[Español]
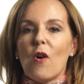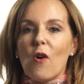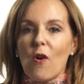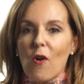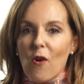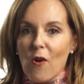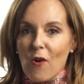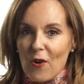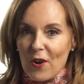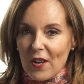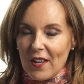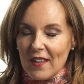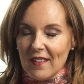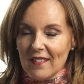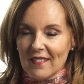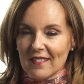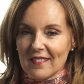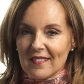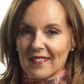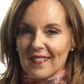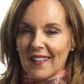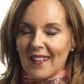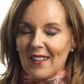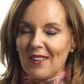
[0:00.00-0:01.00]
hoy
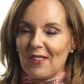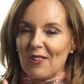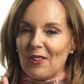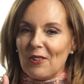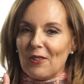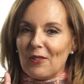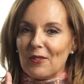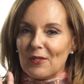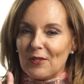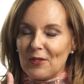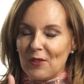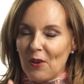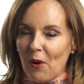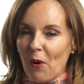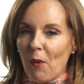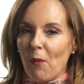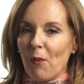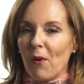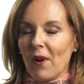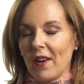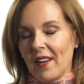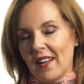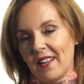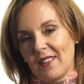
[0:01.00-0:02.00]
tengo dos
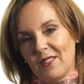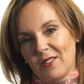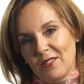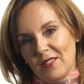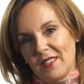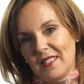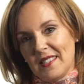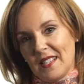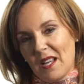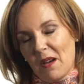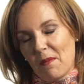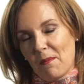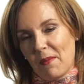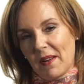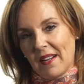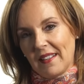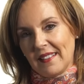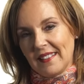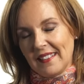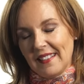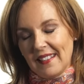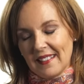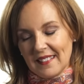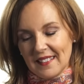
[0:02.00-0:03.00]
buenas noticias para ti.